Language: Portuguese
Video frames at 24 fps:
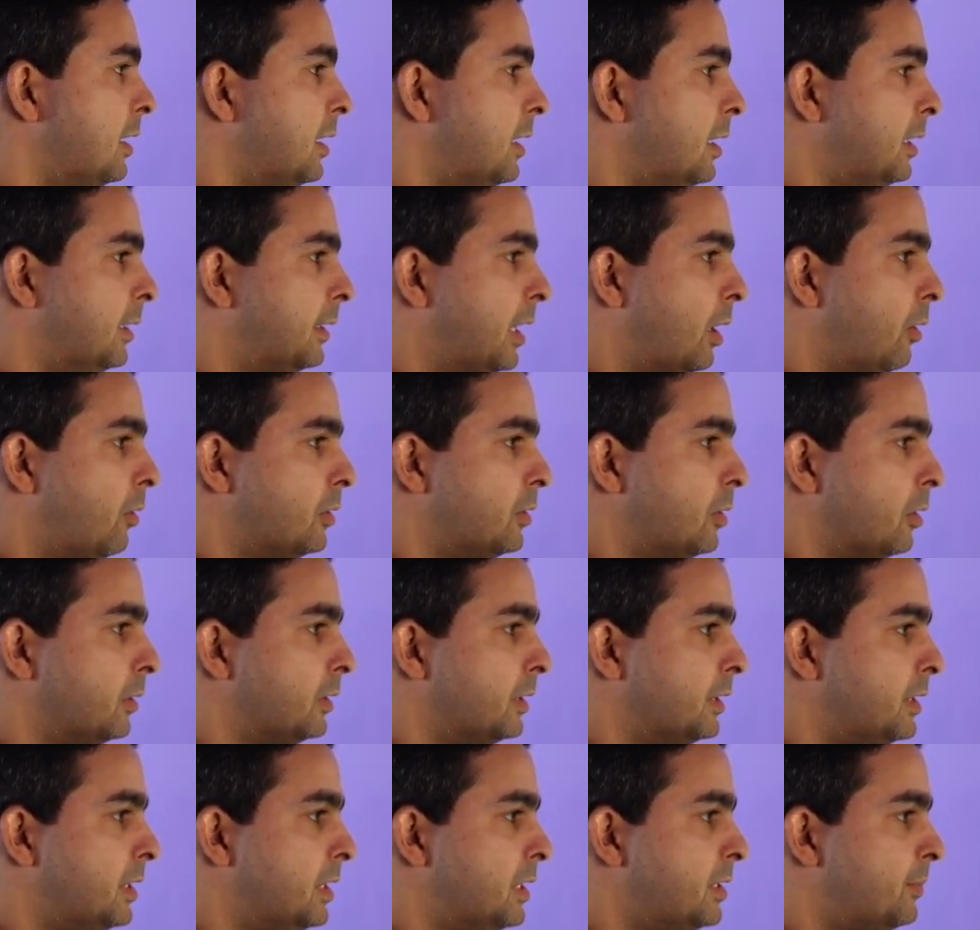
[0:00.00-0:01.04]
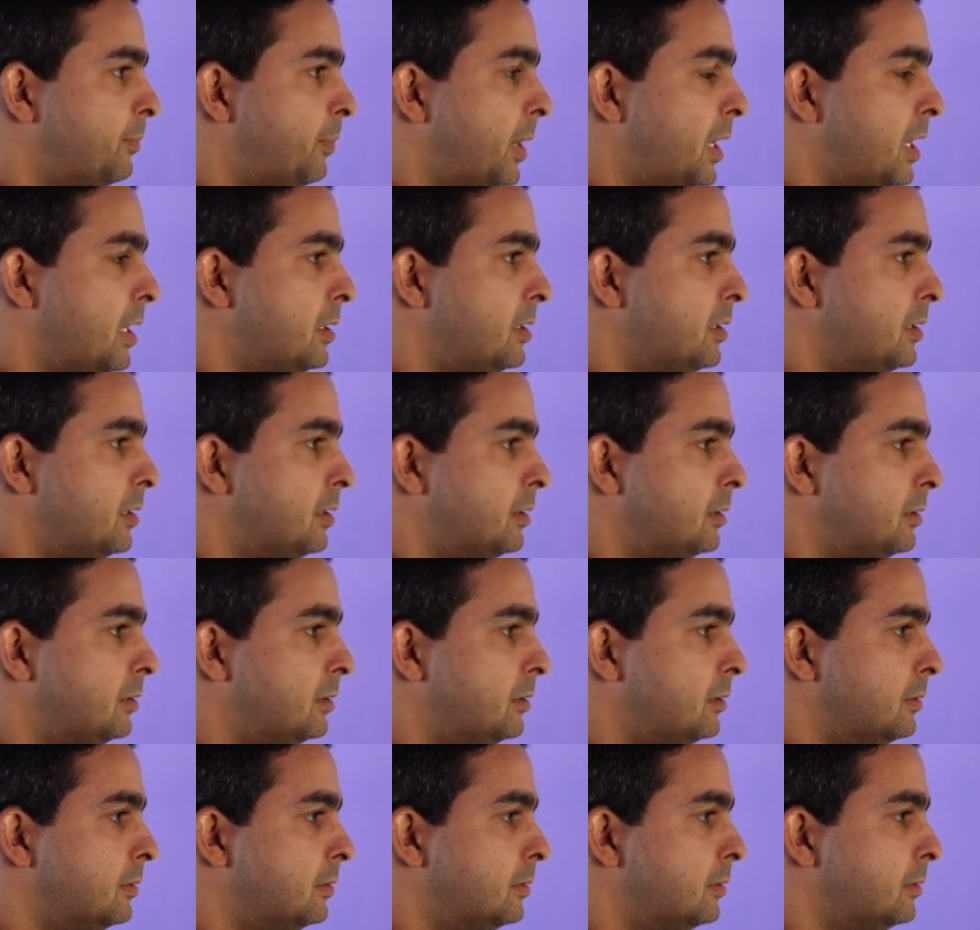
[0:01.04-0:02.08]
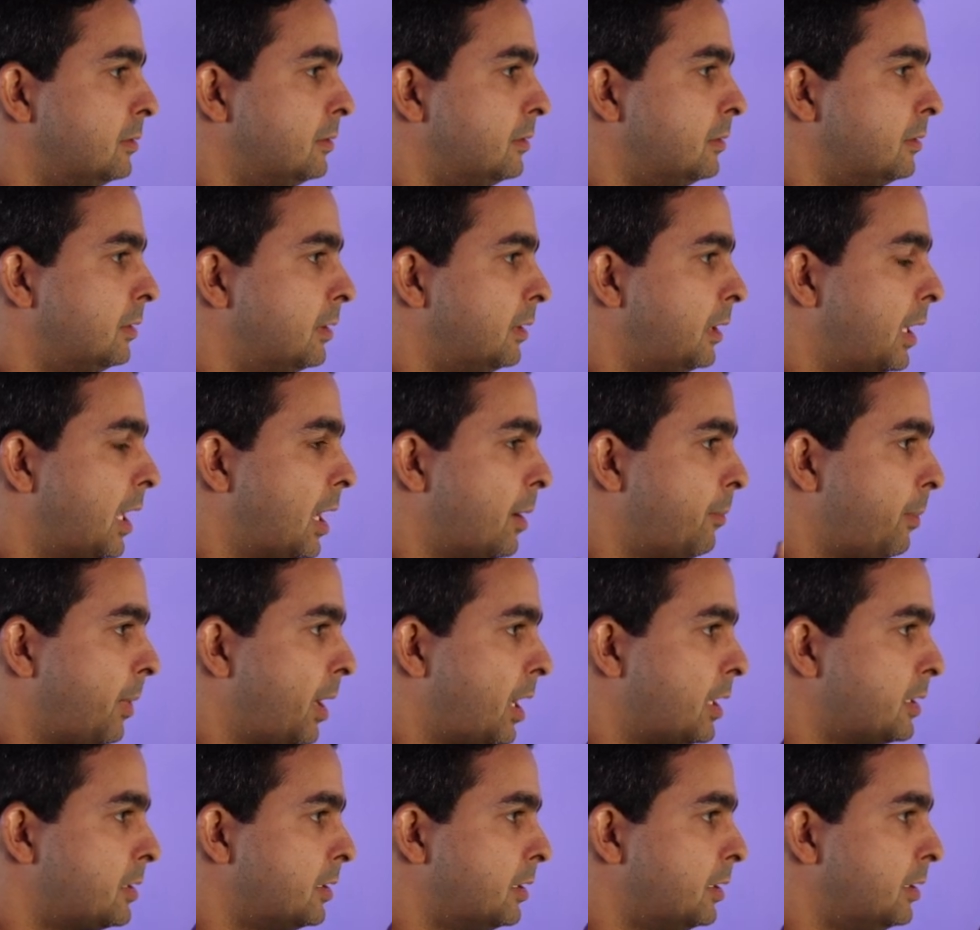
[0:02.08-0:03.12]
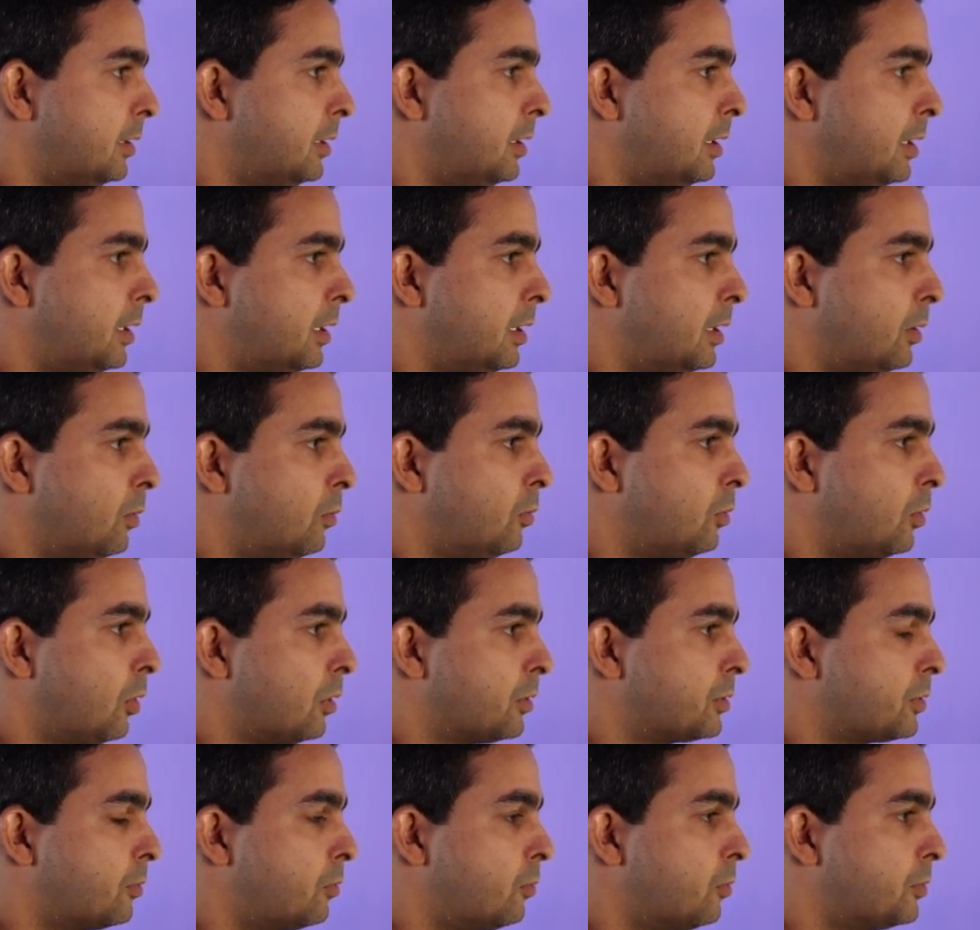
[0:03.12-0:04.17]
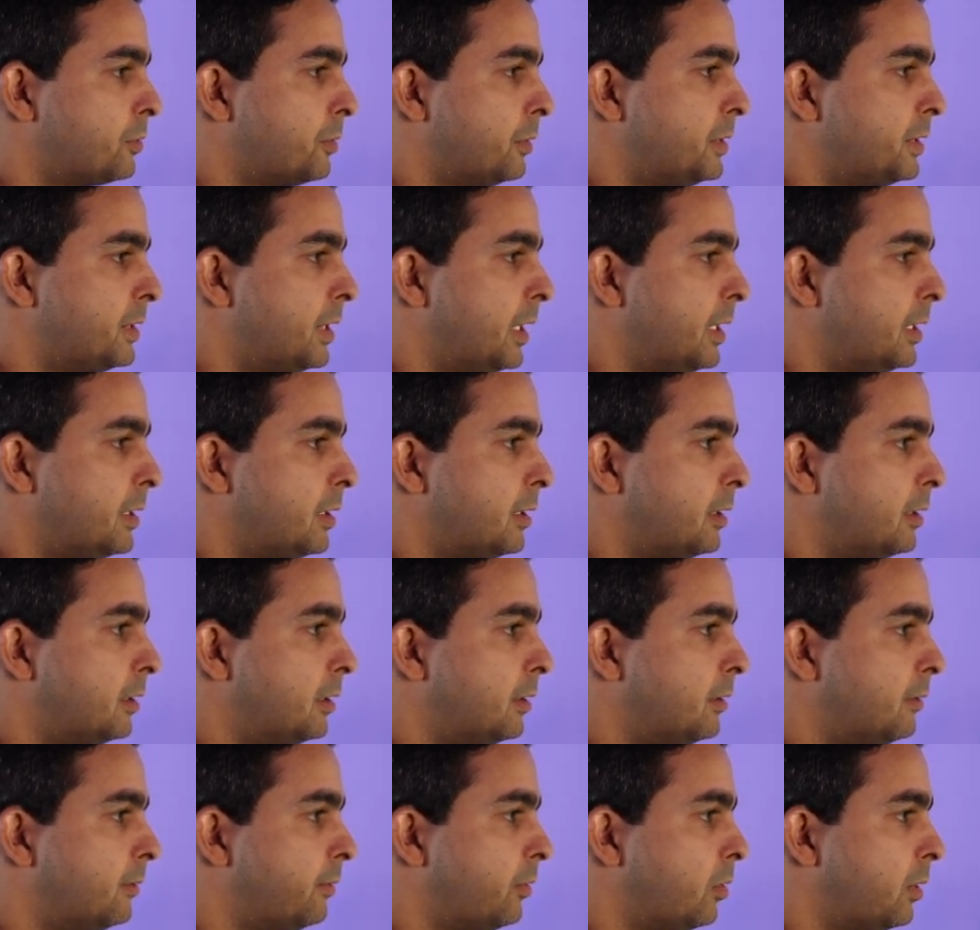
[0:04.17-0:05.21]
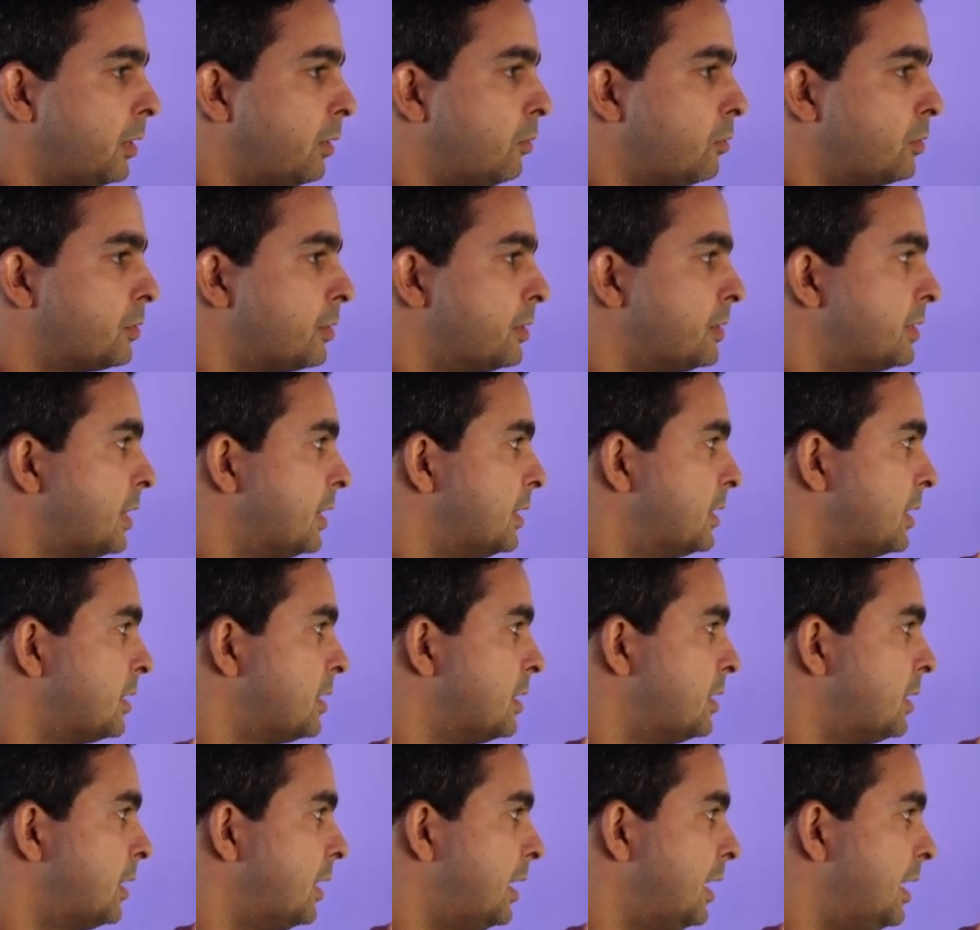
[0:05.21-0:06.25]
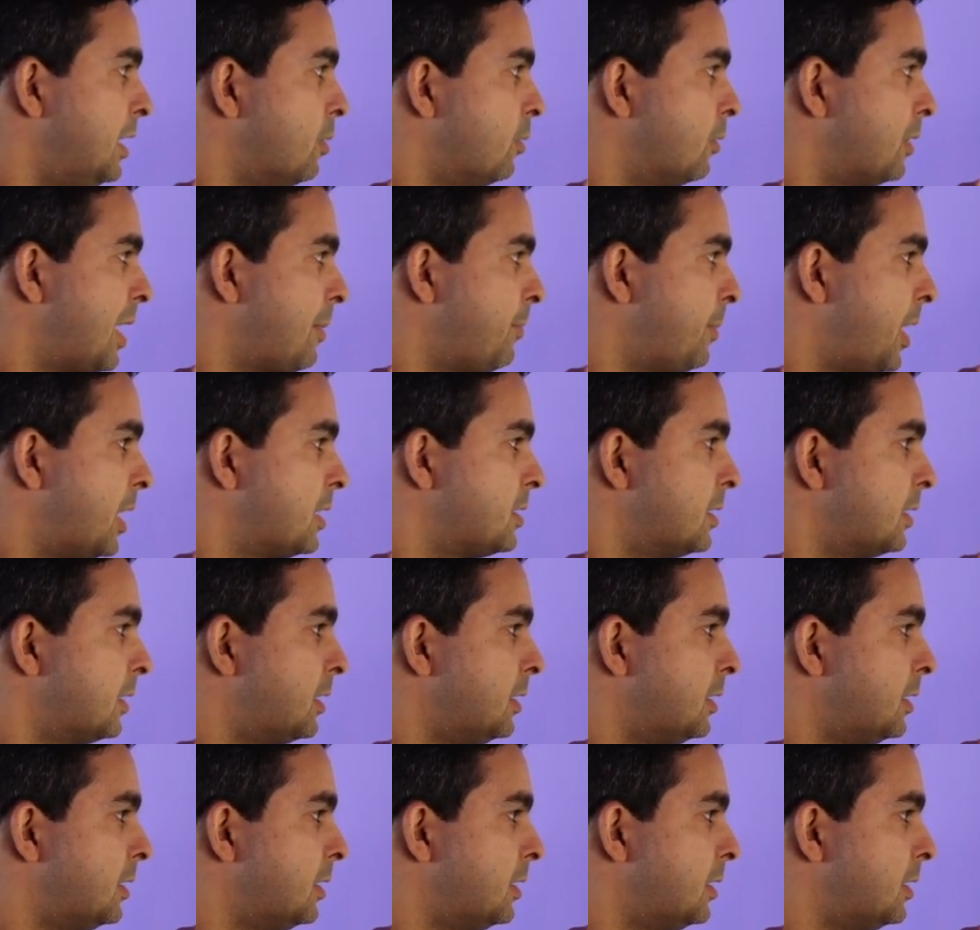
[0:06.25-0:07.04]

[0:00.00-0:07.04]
Ele está onde? Ó, this page, que é a página, o nosso custom state, que foi o custom state que a gente criou na página